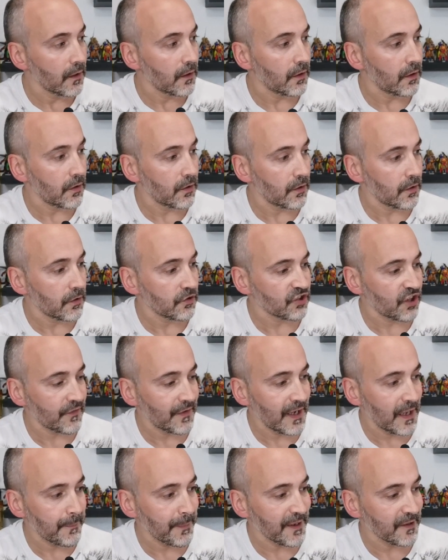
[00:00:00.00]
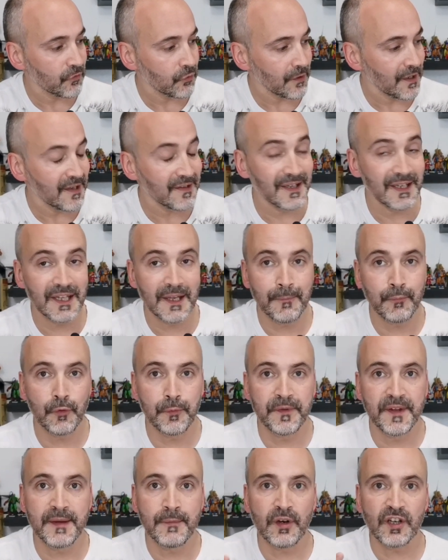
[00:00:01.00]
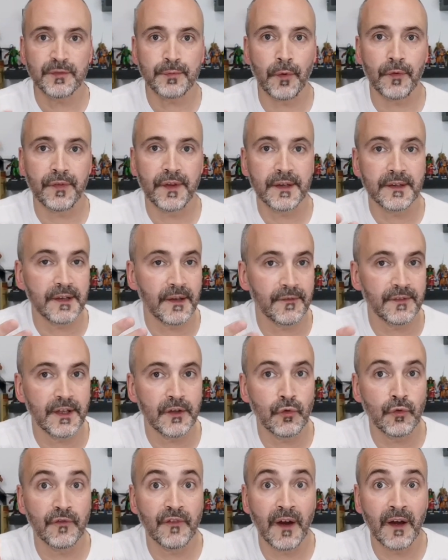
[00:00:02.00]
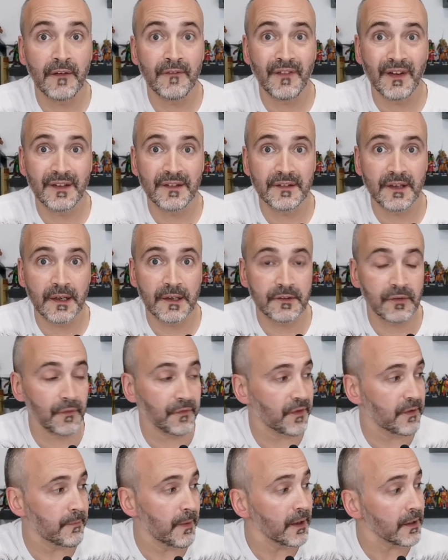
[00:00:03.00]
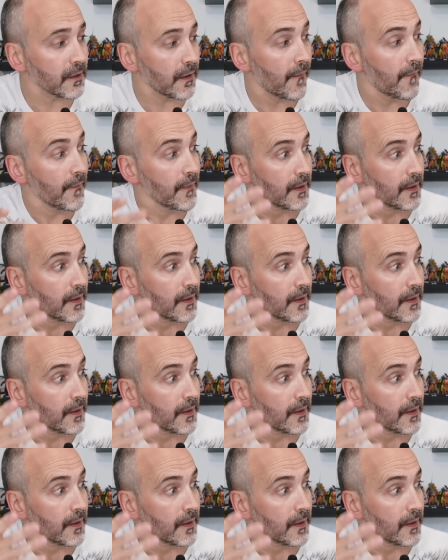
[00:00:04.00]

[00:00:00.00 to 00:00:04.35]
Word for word: Euh, j'avais l'impression qu'ils étaient plus petits. Moi, je pensais que ça faisait du 20-25 cm,